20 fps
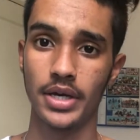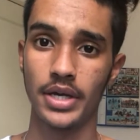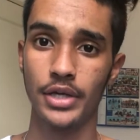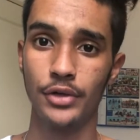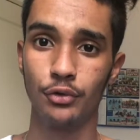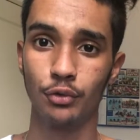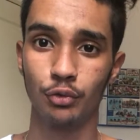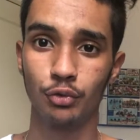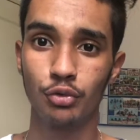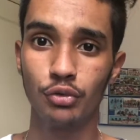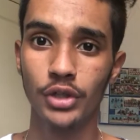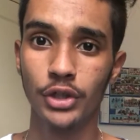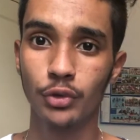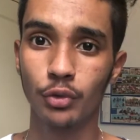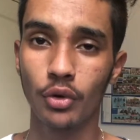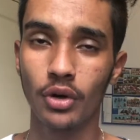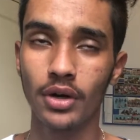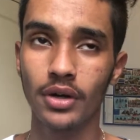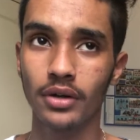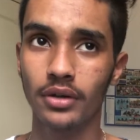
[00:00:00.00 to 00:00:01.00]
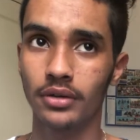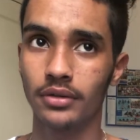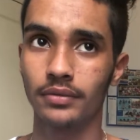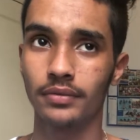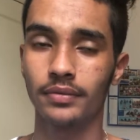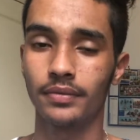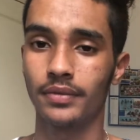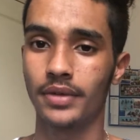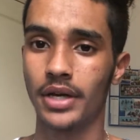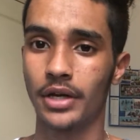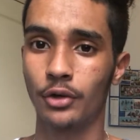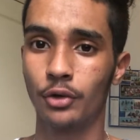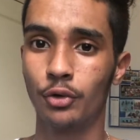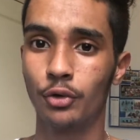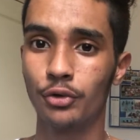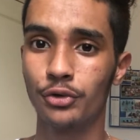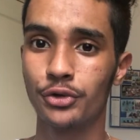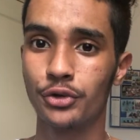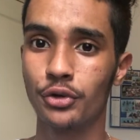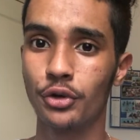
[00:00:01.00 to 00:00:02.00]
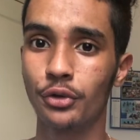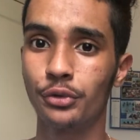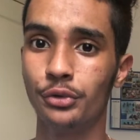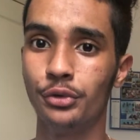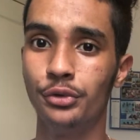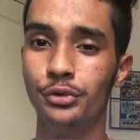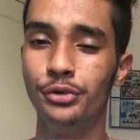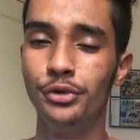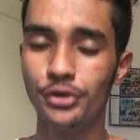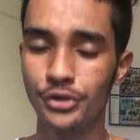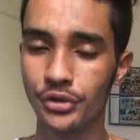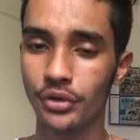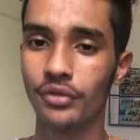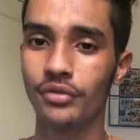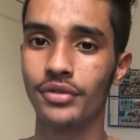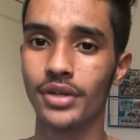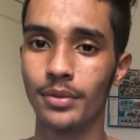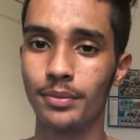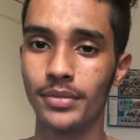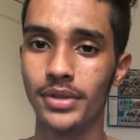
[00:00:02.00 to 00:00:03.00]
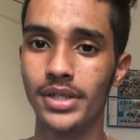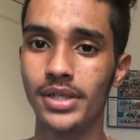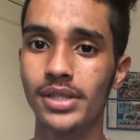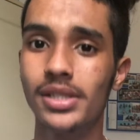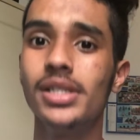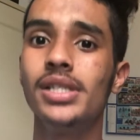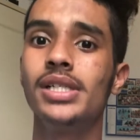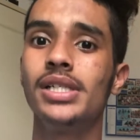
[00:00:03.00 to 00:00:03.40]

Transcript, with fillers: Ils ont tous les trois un gros score de 220 000